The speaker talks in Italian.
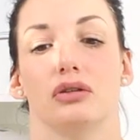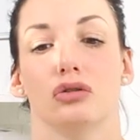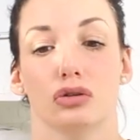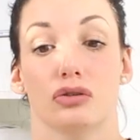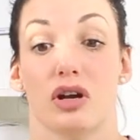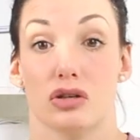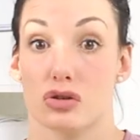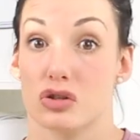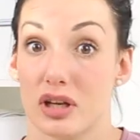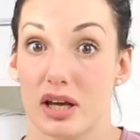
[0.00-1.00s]
non dovrai
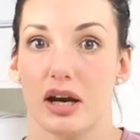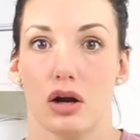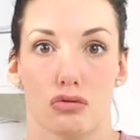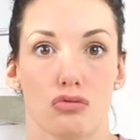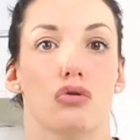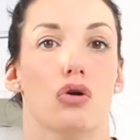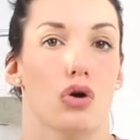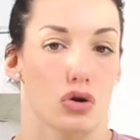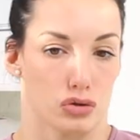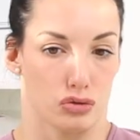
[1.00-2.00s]
sostenere alcun
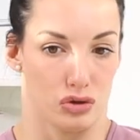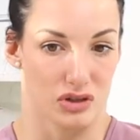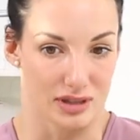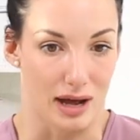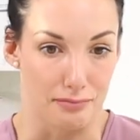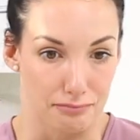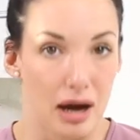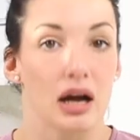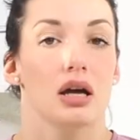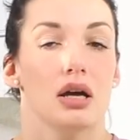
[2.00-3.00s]
costo di
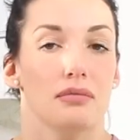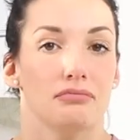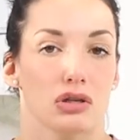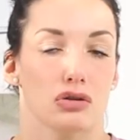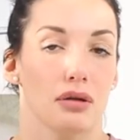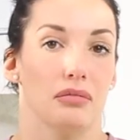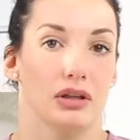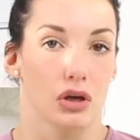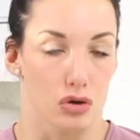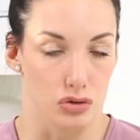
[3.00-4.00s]
stampa, ma
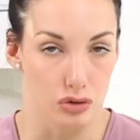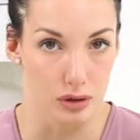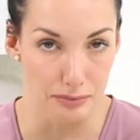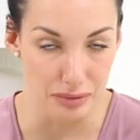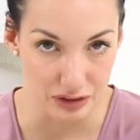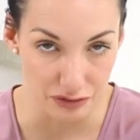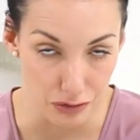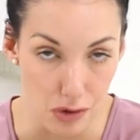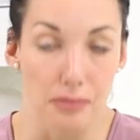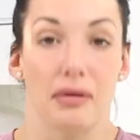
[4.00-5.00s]
solamente il costo della
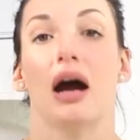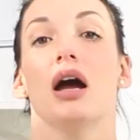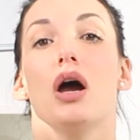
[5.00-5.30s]
piattaforma.